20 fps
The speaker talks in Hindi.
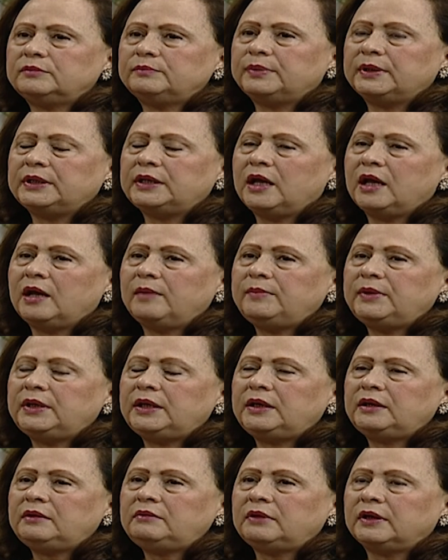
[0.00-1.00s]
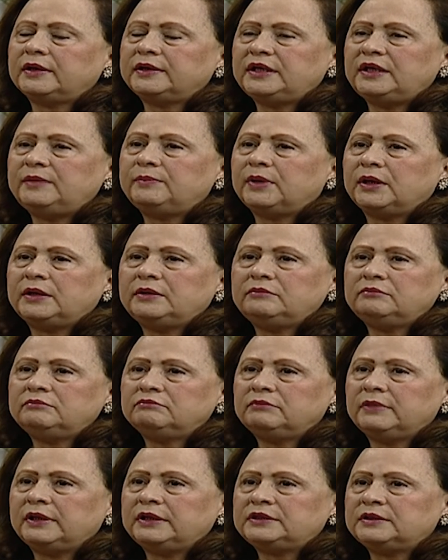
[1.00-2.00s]
पन्हा में तकरीबन
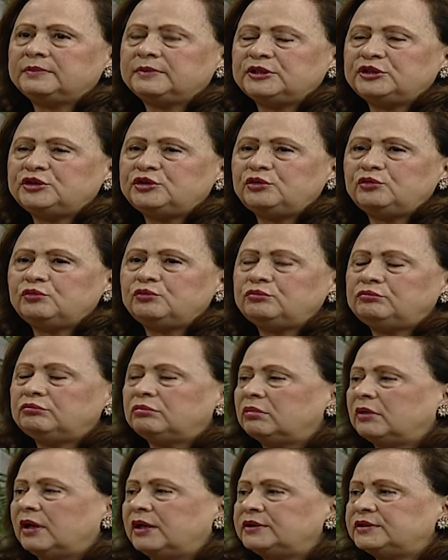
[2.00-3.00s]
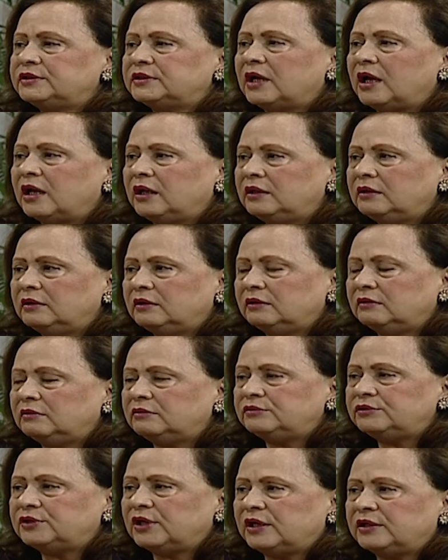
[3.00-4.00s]
मैं समझती हूँ हर साल
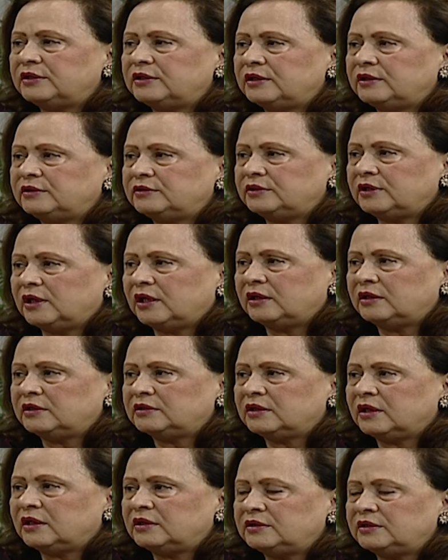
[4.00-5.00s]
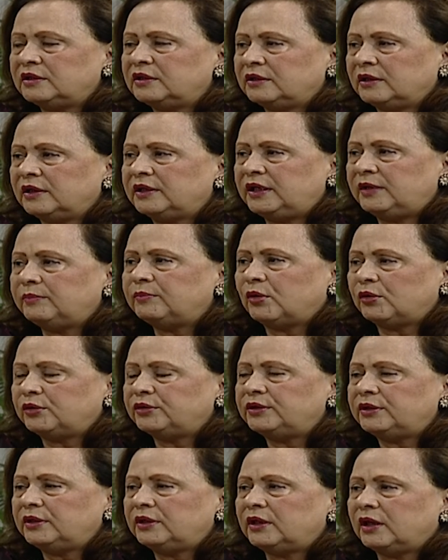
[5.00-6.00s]
चार चार हज़ार से करीब
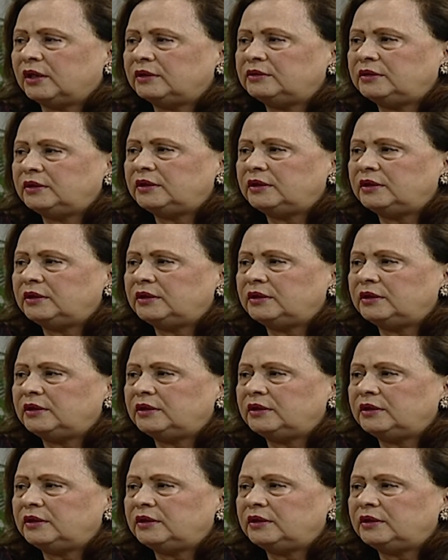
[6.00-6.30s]
औरतें आती